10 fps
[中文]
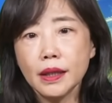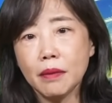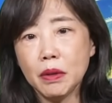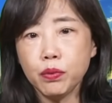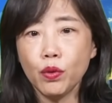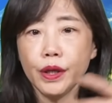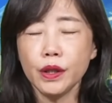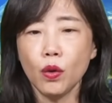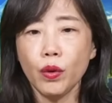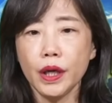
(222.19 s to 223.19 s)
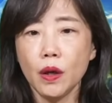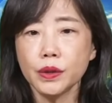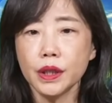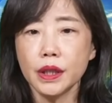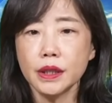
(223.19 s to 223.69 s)
他们不会有会
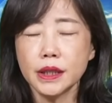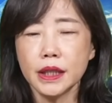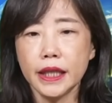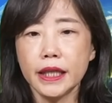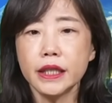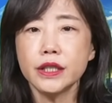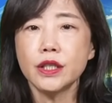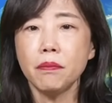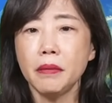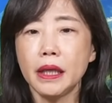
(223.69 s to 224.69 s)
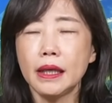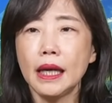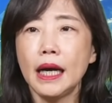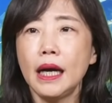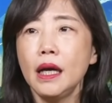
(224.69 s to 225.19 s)
后的这个联合声明
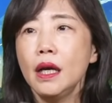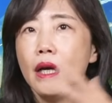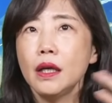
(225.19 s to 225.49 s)
啦，